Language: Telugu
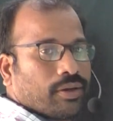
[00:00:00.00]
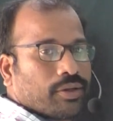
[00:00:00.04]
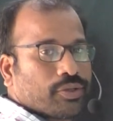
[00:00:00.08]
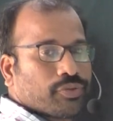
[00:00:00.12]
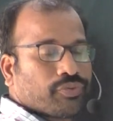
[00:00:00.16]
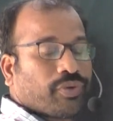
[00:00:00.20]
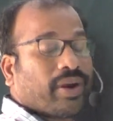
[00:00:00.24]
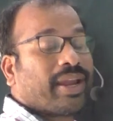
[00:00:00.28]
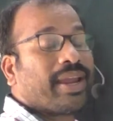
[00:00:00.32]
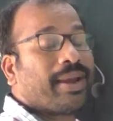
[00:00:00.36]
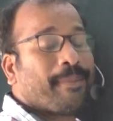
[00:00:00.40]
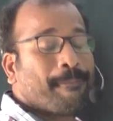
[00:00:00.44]

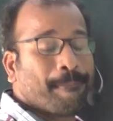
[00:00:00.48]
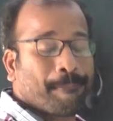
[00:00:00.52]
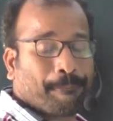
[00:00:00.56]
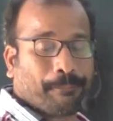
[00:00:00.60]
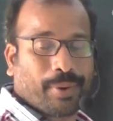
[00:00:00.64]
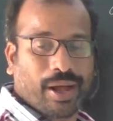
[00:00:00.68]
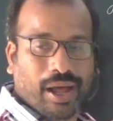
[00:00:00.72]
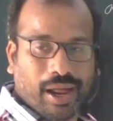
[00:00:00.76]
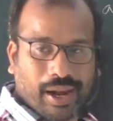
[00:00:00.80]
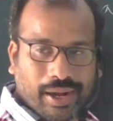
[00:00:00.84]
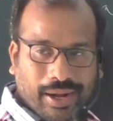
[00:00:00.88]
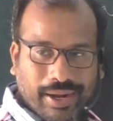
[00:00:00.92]
స్వయం
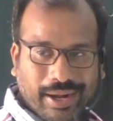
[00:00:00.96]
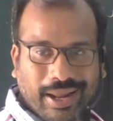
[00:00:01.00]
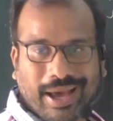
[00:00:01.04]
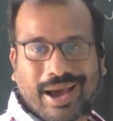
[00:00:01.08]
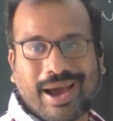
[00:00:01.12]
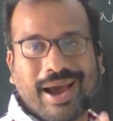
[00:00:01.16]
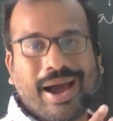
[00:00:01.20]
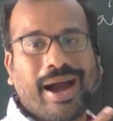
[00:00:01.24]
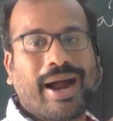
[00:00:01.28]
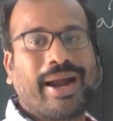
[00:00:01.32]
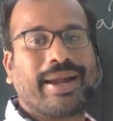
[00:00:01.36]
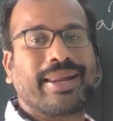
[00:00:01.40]
పాలన
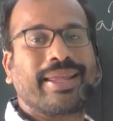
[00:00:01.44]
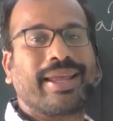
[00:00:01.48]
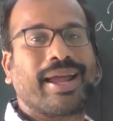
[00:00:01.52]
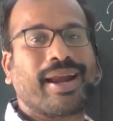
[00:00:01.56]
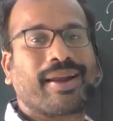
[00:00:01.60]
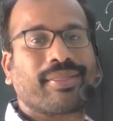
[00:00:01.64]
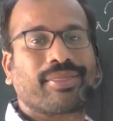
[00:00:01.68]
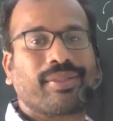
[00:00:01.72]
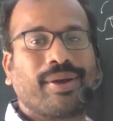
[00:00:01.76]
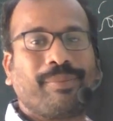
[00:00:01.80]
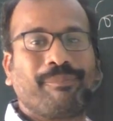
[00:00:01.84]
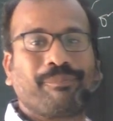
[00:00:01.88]
అని
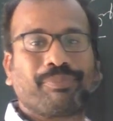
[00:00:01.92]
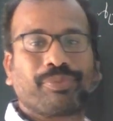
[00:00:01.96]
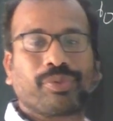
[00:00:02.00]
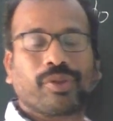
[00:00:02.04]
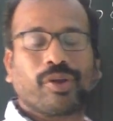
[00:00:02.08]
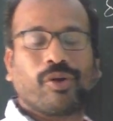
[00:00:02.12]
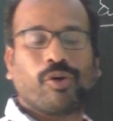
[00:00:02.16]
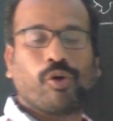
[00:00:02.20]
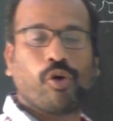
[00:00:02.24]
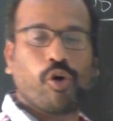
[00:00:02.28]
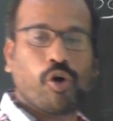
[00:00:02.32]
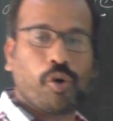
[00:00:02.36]
అర్థం
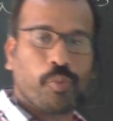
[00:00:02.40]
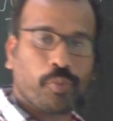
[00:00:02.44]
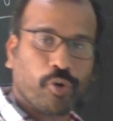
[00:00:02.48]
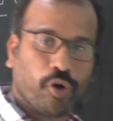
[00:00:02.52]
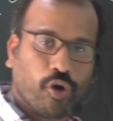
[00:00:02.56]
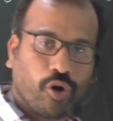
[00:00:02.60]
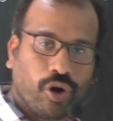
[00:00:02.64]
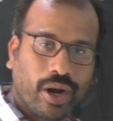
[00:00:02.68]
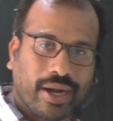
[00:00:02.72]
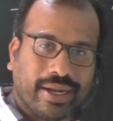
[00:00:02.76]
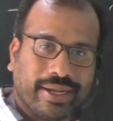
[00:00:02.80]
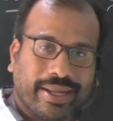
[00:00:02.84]
హోమ్
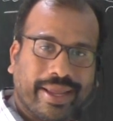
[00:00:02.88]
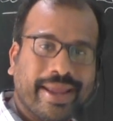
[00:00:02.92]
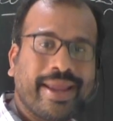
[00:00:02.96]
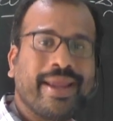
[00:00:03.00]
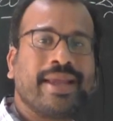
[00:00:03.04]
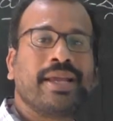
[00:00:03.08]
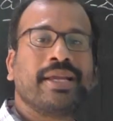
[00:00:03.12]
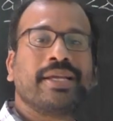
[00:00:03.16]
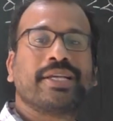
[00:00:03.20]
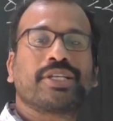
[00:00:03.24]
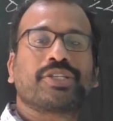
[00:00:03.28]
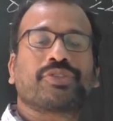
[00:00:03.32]
రూల్ అంటే
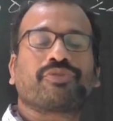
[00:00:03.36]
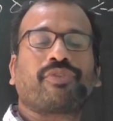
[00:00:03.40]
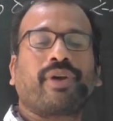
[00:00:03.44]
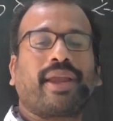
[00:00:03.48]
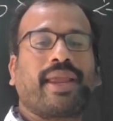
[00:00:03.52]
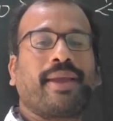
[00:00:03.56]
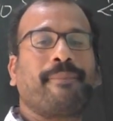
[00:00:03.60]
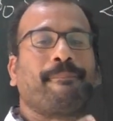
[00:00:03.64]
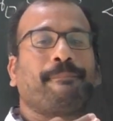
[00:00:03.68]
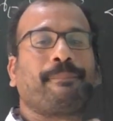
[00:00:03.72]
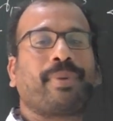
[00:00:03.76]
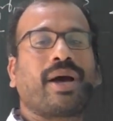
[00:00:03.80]

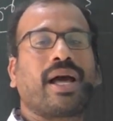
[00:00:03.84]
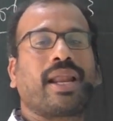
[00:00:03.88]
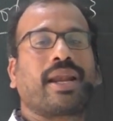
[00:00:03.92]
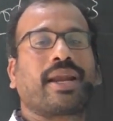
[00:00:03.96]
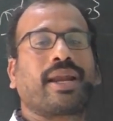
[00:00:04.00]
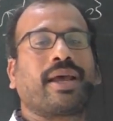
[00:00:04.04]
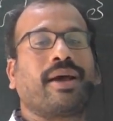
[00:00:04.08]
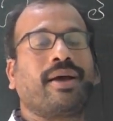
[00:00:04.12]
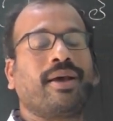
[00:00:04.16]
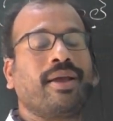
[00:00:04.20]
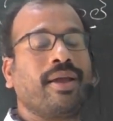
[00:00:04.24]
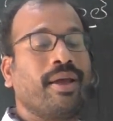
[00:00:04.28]
స్వయం
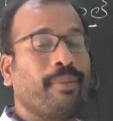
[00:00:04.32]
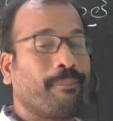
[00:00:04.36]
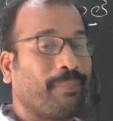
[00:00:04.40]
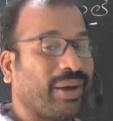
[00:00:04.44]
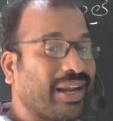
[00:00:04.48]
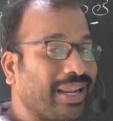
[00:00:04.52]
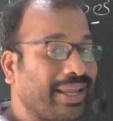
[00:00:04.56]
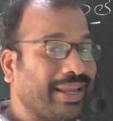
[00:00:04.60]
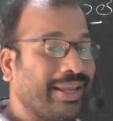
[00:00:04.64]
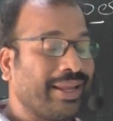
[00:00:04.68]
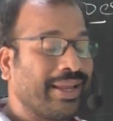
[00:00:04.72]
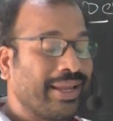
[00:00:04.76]
పాలన
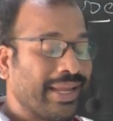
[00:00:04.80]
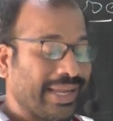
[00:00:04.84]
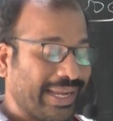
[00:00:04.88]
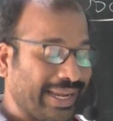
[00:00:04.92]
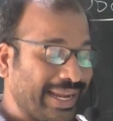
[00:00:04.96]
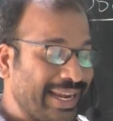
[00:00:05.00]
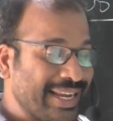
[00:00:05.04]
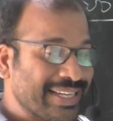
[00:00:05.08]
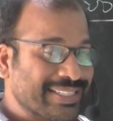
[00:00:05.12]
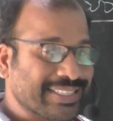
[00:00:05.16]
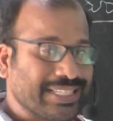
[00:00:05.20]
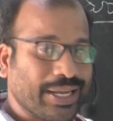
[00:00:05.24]
మరి
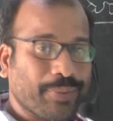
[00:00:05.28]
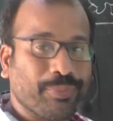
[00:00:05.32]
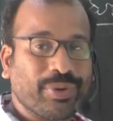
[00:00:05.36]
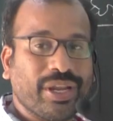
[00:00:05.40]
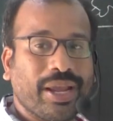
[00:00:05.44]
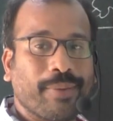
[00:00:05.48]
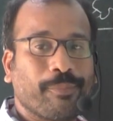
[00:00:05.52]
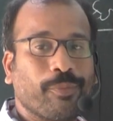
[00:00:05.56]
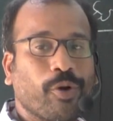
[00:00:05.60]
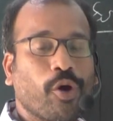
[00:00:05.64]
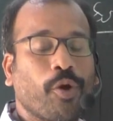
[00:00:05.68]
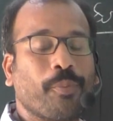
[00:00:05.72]
ఈ
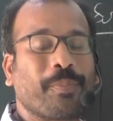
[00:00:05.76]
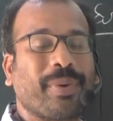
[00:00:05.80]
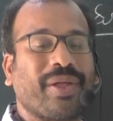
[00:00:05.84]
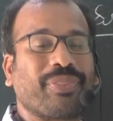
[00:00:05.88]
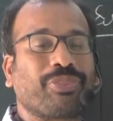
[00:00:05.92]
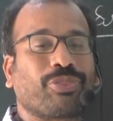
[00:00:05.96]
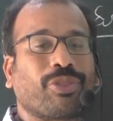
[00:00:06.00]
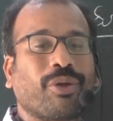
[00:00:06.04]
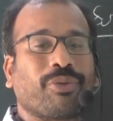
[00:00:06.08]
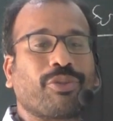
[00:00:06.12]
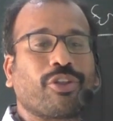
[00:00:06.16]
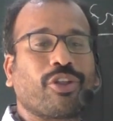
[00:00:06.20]
సమయంలో
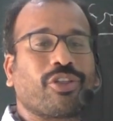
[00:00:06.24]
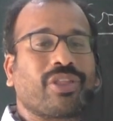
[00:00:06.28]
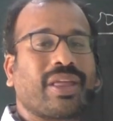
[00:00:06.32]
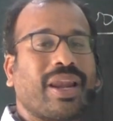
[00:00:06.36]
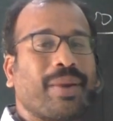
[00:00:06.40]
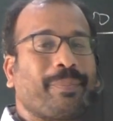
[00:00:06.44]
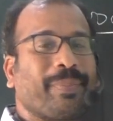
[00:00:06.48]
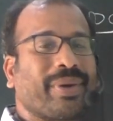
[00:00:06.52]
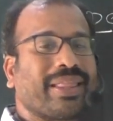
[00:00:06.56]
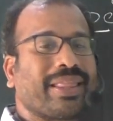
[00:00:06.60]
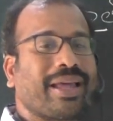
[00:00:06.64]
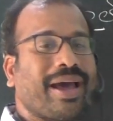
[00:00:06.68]
పంతొమ్మిది
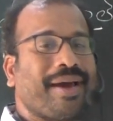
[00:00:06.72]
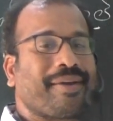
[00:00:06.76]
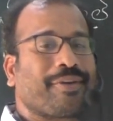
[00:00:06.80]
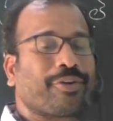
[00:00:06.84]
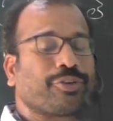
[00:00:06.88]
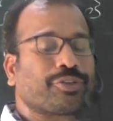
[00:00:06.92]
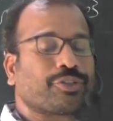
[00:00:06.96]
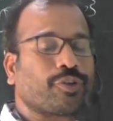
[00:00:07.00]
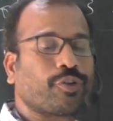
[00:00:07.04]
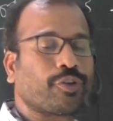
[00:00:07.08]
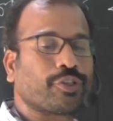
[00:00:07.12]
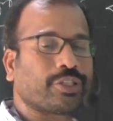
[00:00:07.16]
వందల
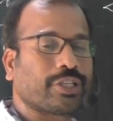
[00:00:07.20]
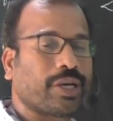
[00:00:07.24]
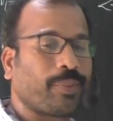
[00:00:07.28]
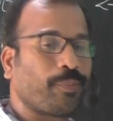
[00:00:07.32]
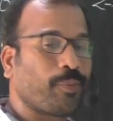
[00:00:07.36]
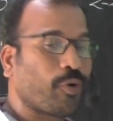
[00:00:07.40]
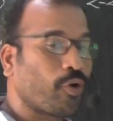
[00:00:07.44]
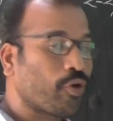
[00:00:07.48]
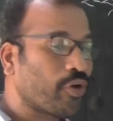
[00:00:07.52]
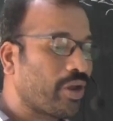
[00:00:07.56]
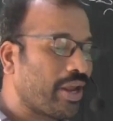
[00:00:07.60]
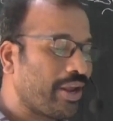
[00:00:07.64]
పదహారో
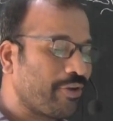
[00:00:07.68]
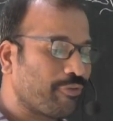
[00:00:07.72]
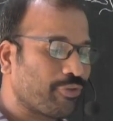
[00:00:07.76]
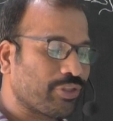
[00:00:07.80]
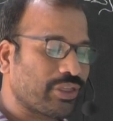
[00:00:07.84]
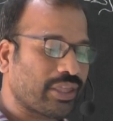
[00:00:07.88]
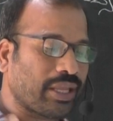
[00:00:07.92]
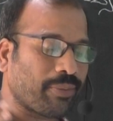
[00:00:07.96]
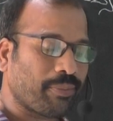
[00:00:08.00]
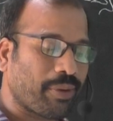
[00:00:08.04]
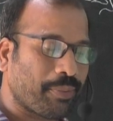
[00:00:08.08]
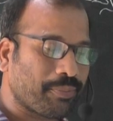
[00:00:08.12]
సంవత్సరంలో ఈ
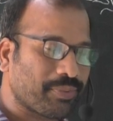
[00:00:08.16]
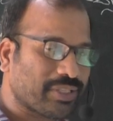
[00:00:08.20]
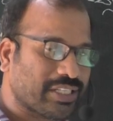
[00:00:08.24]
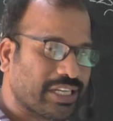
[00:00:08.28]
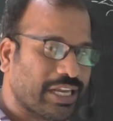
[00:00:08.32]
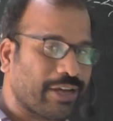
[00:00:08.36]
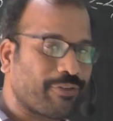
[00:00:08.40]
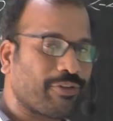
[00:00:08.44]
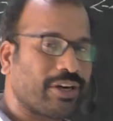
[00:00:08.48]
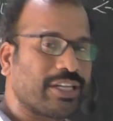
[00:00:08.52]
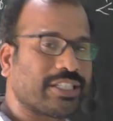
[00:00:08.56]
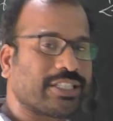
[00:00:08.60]
ఉద్యమం
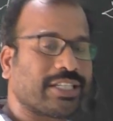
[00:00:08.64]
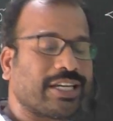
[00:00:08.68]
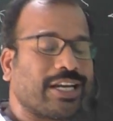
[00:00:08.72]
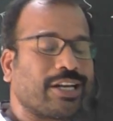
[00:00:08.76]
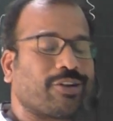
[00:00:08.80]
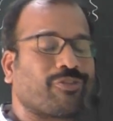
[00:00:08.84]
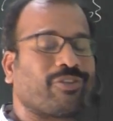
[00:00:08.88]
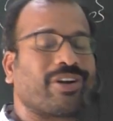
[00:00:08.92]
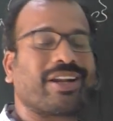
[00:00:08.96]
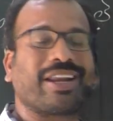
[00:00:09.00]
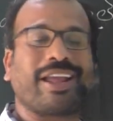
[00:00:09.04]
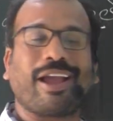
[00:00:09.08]

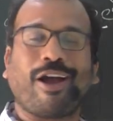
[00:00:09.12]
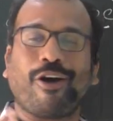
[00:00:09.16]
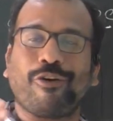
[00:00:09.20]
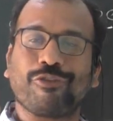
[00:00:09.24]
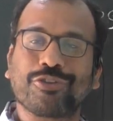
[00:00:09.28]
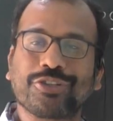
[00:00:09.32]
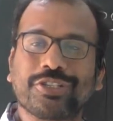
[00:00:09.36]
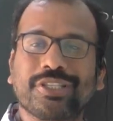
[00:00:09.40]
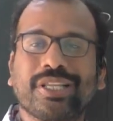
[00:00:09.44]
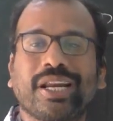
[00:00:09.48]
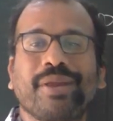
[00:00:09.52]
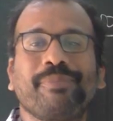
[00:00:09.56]
చేయవలసినటువంటి
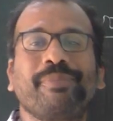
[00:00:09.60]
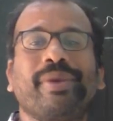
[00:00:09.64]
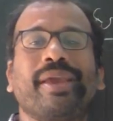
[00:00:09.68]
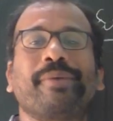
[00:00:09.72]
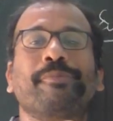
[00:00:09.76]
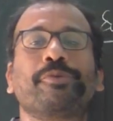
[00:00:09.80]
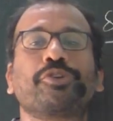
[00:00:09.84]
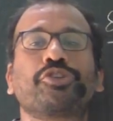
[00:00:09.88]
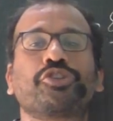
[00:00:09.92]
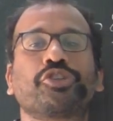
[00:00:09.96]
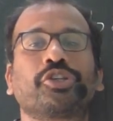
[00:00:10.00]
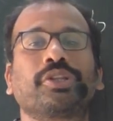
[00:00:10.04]
అవసరం
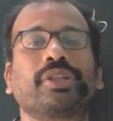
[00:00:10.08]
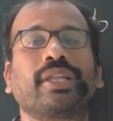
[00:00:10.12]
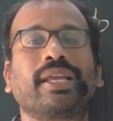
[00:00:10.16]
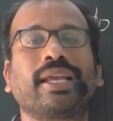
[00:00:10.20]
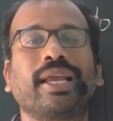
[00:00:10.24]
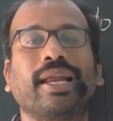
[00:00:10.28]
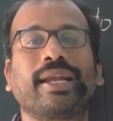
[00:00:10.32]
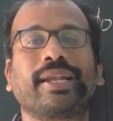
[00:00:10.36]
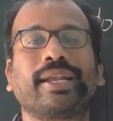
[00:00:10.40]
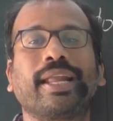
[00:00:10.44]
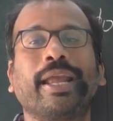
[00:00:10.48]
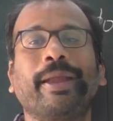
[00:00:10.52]
ఏమొచ్చింది
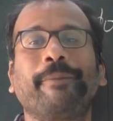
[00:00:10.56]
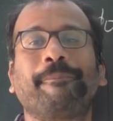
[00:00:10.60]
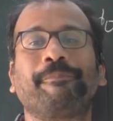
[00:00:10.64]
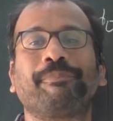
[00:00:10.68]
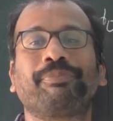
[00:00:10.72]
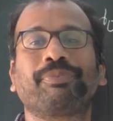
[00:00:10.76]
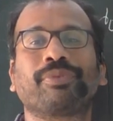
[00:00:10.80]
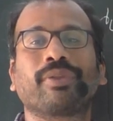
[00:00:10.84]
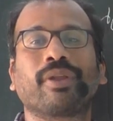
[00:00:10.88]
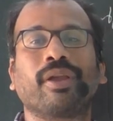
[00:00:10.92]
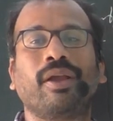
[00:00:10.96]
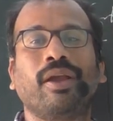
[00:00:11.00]
అంటే
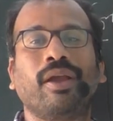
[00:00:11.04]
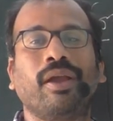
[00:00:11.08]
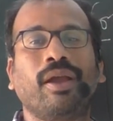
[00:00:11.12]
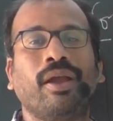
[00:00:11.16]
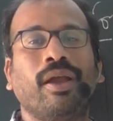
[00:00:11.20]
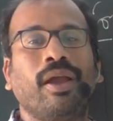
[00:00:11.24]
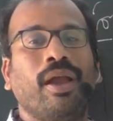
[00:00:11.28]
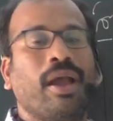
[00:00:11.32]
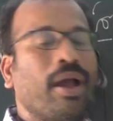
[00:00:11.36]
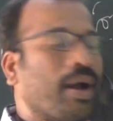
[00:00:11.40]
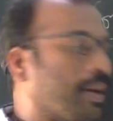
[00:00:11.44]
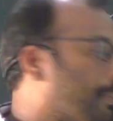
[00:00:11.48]

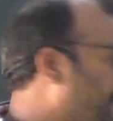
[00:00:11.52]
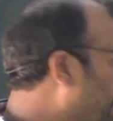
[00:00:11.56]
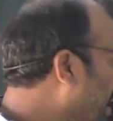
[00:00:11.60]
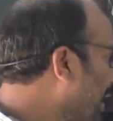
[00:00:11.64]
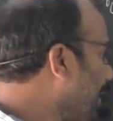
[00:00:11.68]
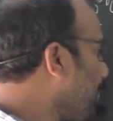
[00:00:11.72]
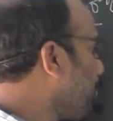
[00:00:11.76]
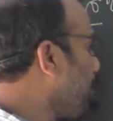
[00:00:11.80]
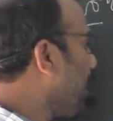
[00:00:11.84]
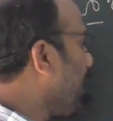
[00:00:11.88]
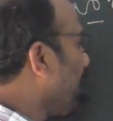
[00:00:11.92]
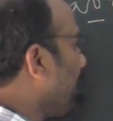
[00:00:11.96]

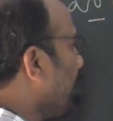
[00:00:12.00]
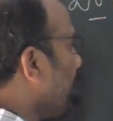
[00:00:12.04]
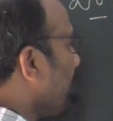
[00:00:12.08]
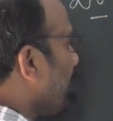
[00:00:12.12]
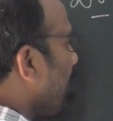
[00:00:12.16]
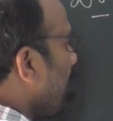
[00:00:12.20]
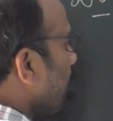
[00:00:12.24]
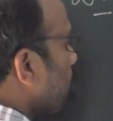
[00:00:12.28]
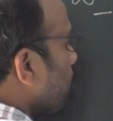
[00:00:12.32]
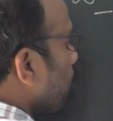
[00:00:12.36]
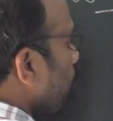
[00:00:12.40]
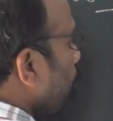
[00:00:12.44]
మనందరికీ
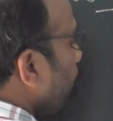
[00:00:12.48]
తెలుసు